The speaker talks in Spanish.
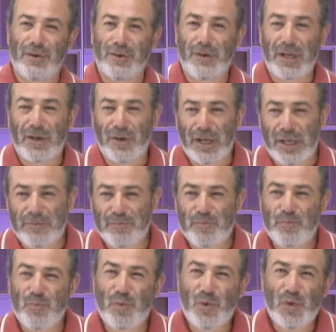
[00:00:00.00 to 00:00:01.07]
Hola, hola,
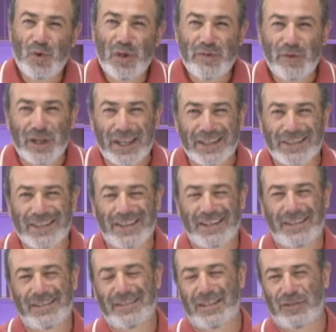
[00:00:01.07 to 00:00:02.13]
muy buenas
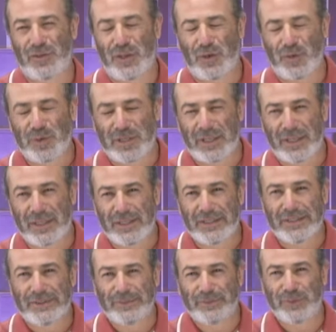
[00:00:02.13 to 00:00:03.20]
tardes a todas
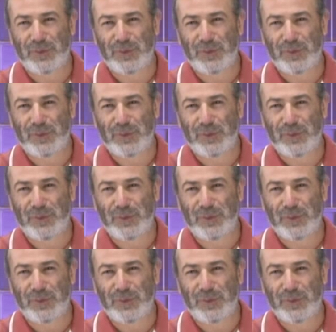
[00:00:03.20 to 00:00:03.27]
ustedes.